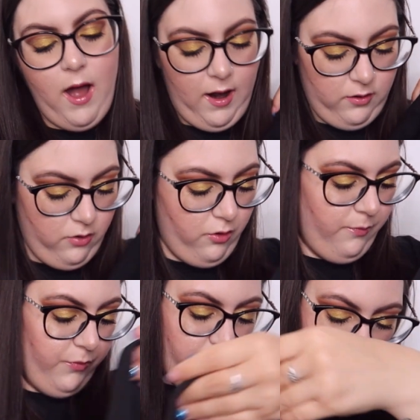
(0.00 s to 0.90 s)

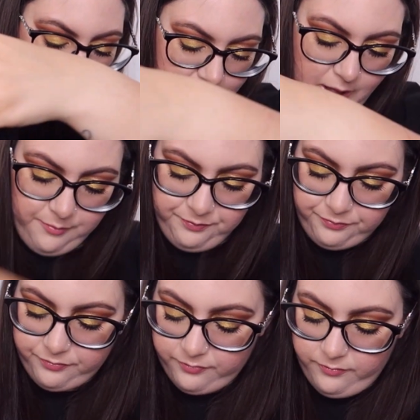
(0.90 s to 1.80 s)
hanno... dove sta?
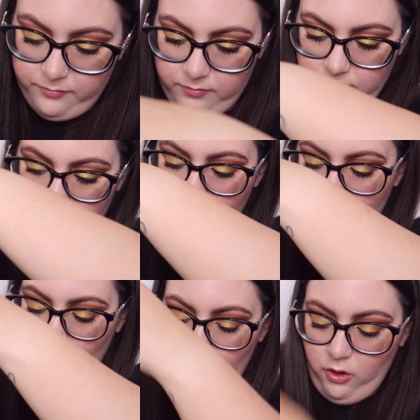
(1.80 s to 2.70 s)

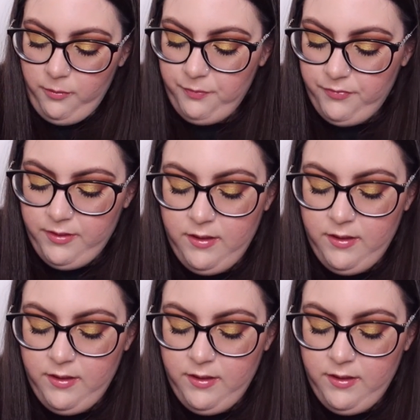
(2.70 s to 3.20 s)
Eccolo.